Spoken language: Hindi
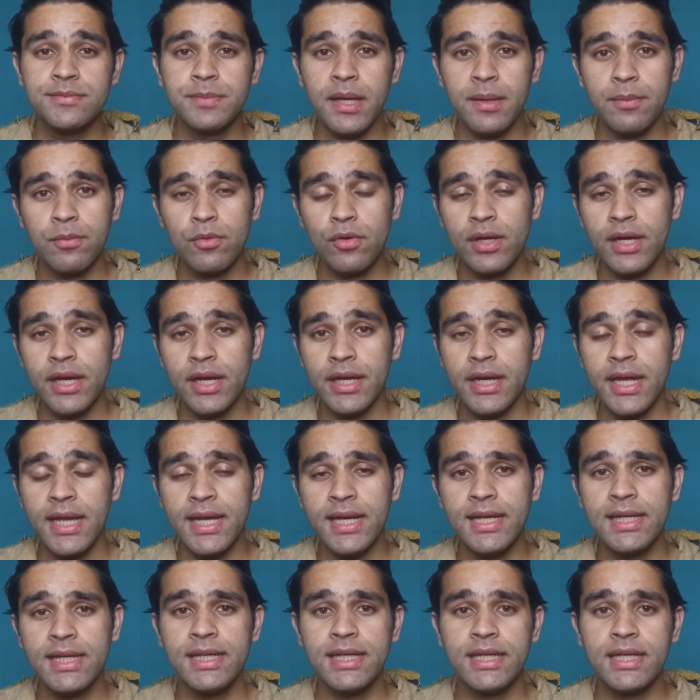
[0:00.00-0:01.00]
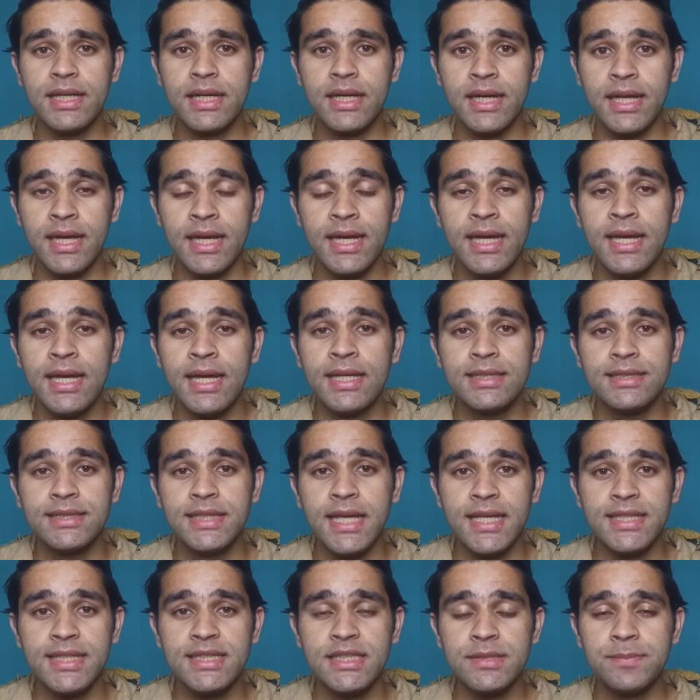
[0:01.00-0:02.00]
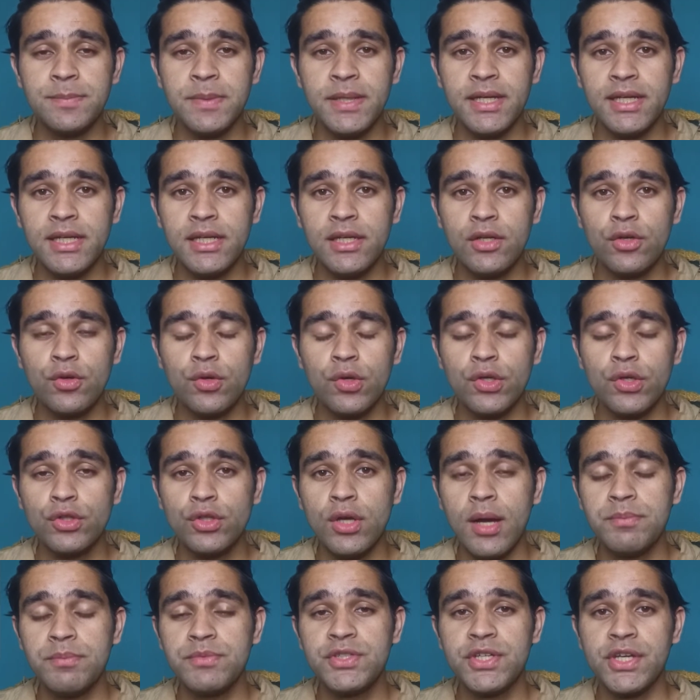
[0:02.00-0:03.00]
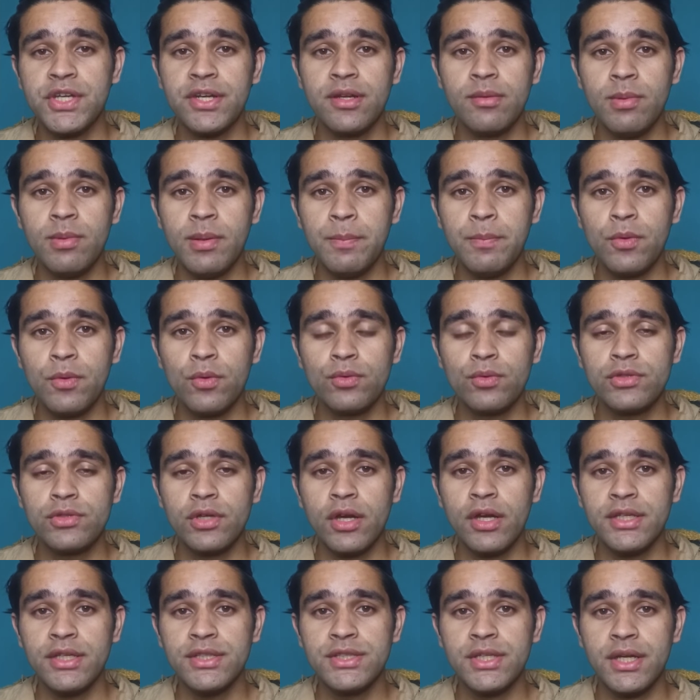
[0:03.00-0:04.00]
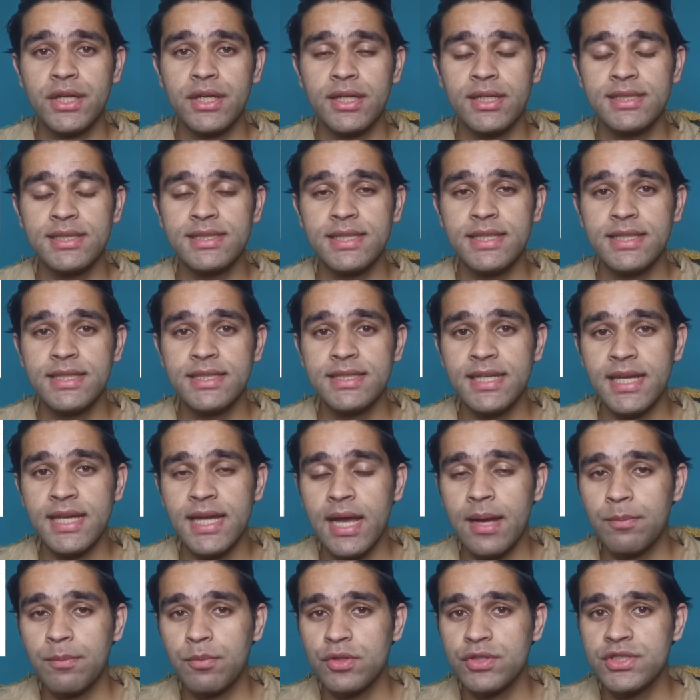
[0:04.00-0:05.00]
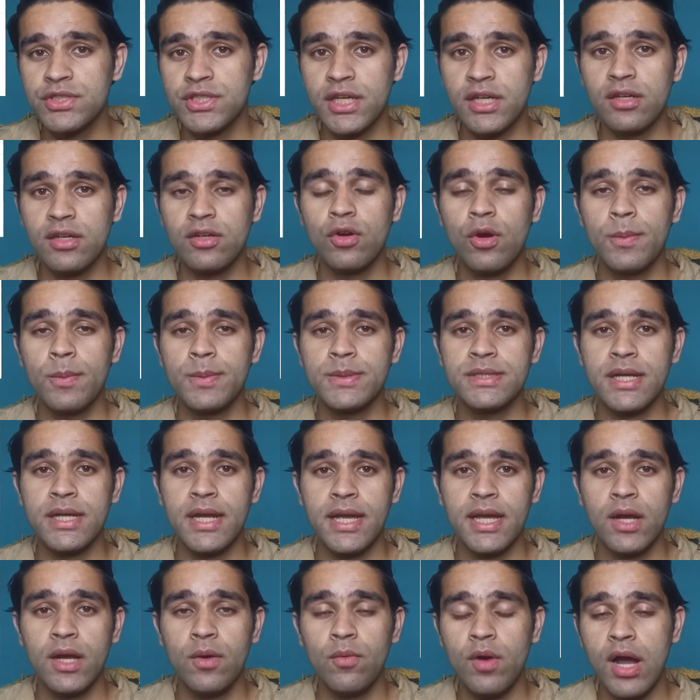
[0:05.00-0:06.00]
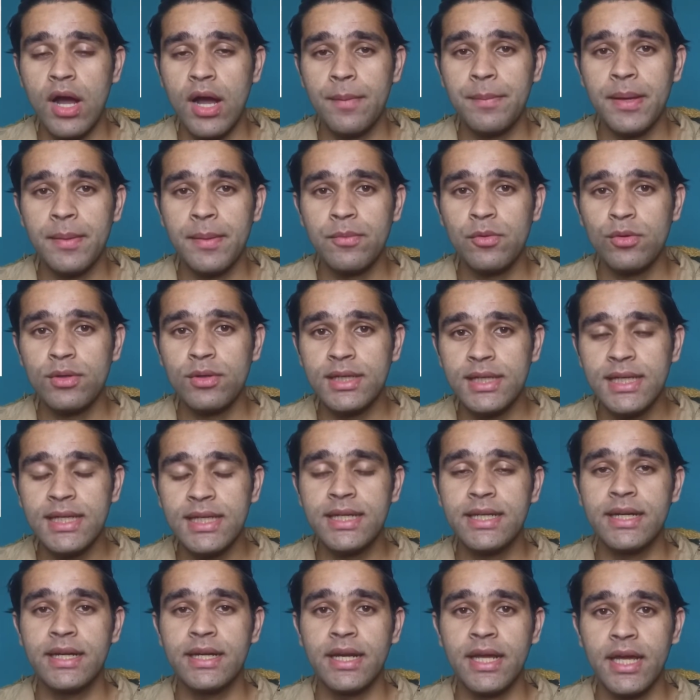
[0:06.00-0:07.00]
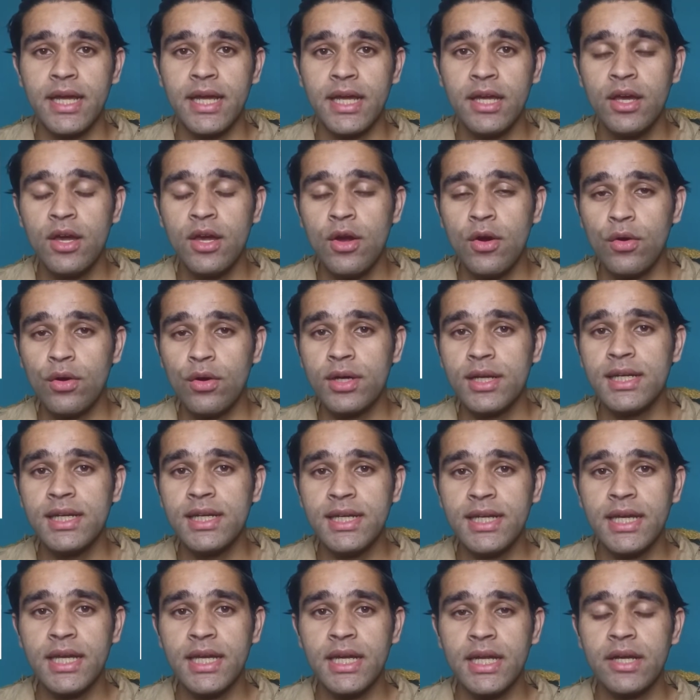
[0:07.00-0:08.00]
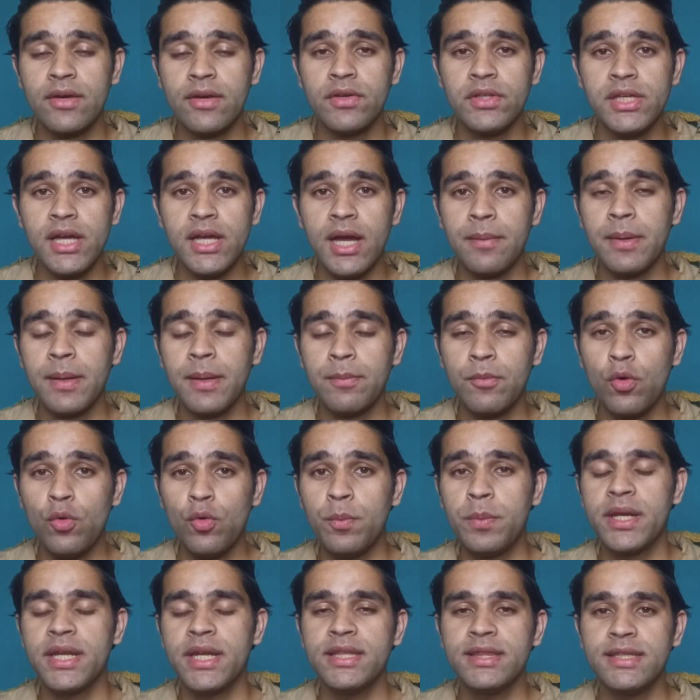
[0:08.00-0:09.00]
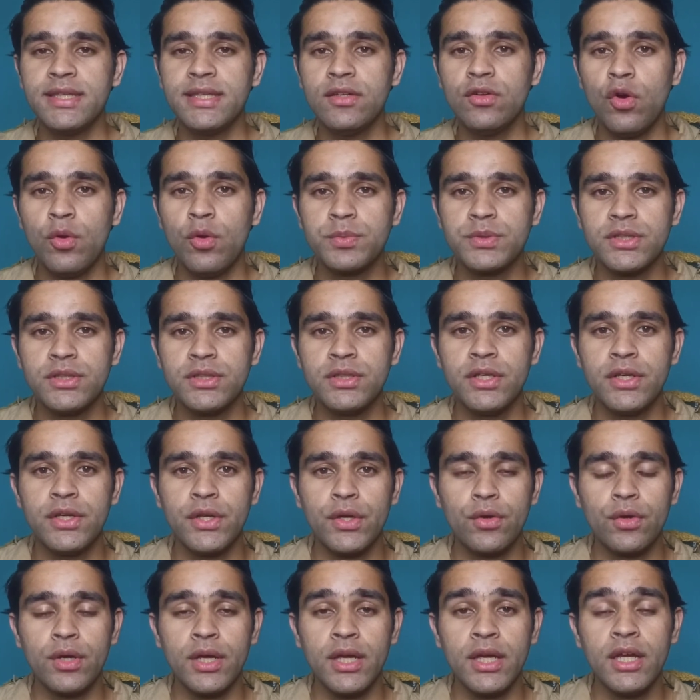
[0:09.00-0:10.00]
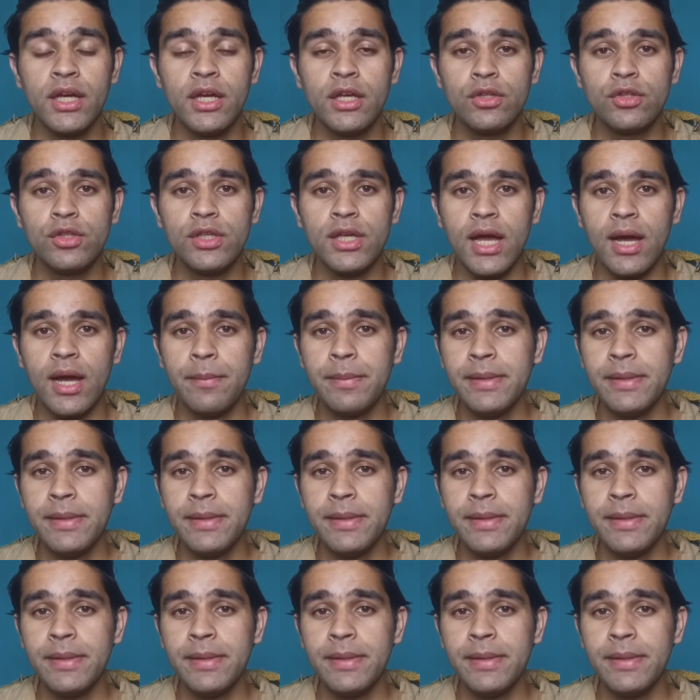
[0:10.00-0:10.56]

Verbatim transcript: इस पर आपको कहना है क्लिक करना है जैसे इस पर क्लिक करोगे तो आप जर्नल पे पहुंच जाओगे जर्नल से नीचे आपको चैनल का ऑप्शन आएगा वहां पे आपको क्लिक करना है और क्लिक करने के बाद यहाँ पे आपको ऊपर ही तीन ऑप्शन दिख रहे होंगे